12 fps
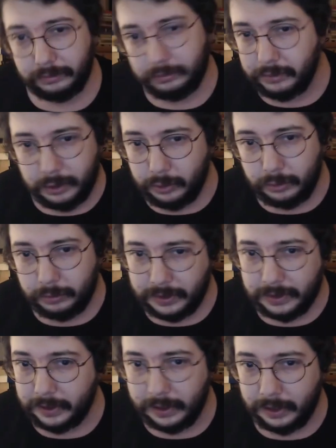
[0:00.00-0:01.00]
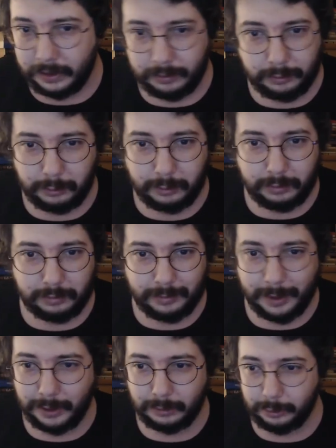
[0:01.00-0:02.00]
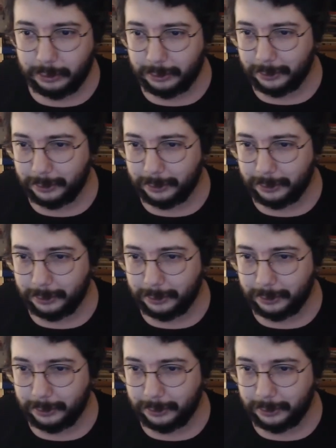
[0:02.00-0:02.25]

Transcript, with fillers: Bir şey olması gerekmiyor. Mal bu.